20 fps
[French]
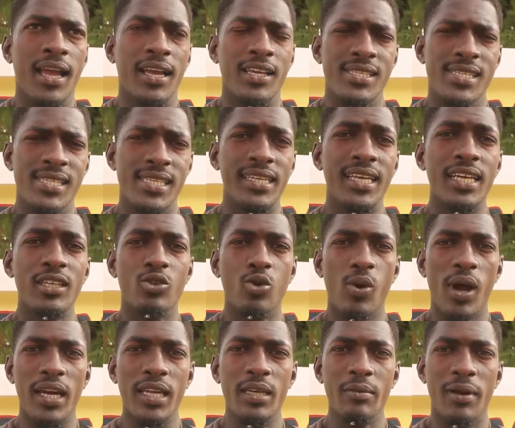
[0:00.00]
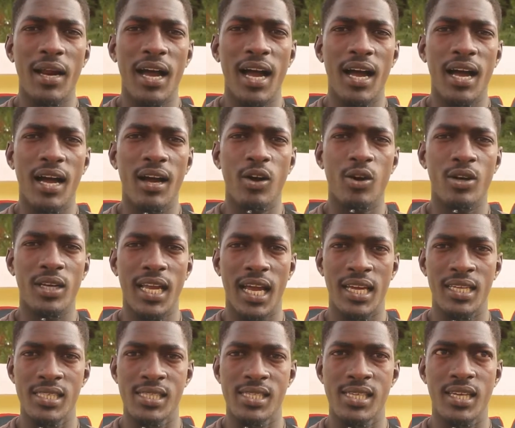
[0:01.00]
Ciné Droit Libre a
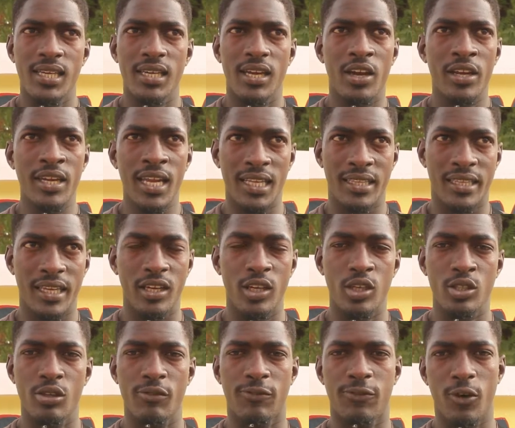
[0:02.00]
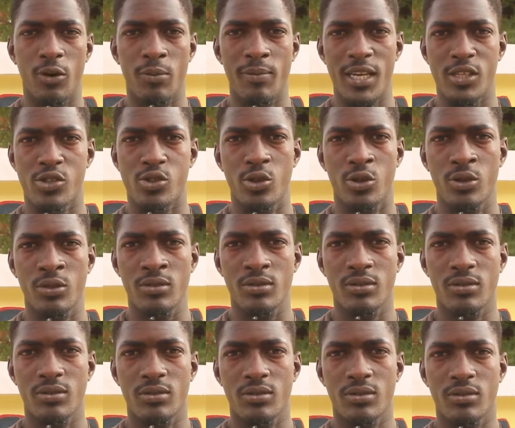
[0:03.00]
organisé un atelier de formation
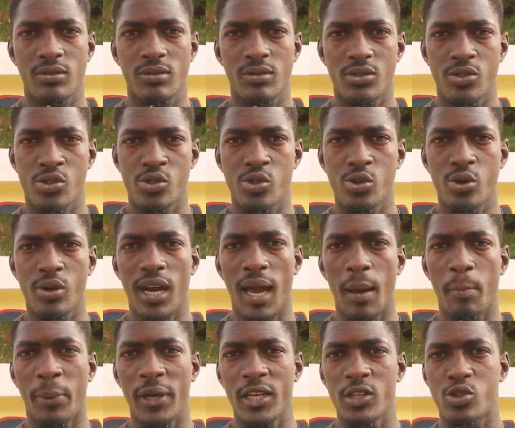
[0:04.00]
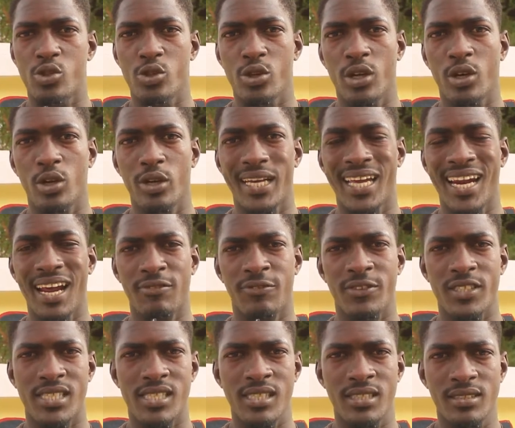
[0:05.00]
sur la peinture et le
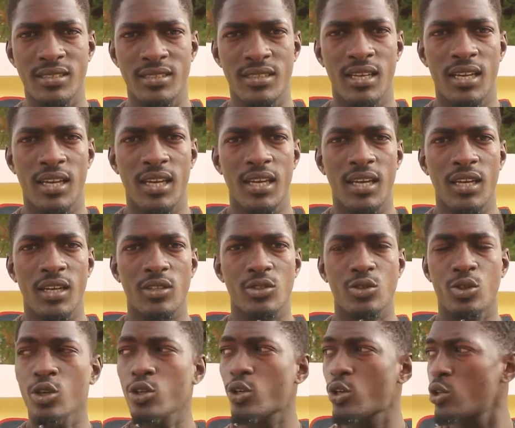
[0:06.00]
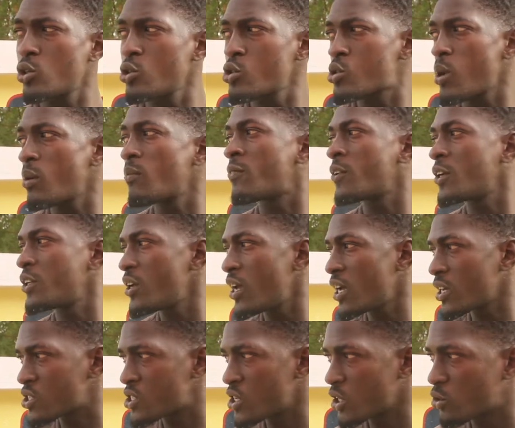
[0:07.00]
graffiti. Donc euh, nous sommes venus
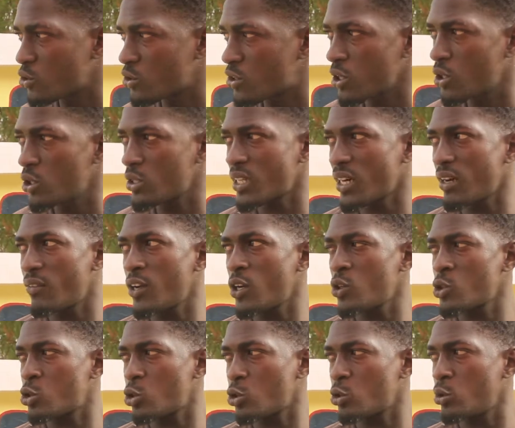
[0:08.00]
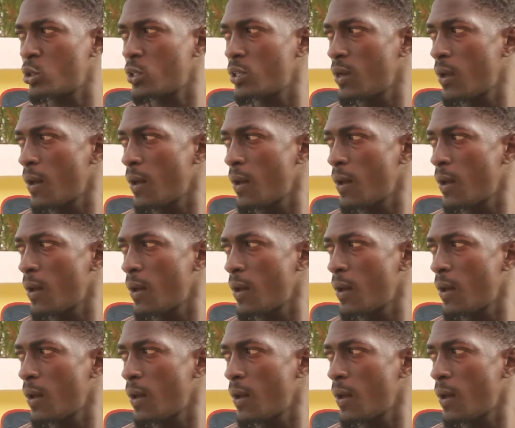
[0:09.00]
exécuter le travail aujourd'hui.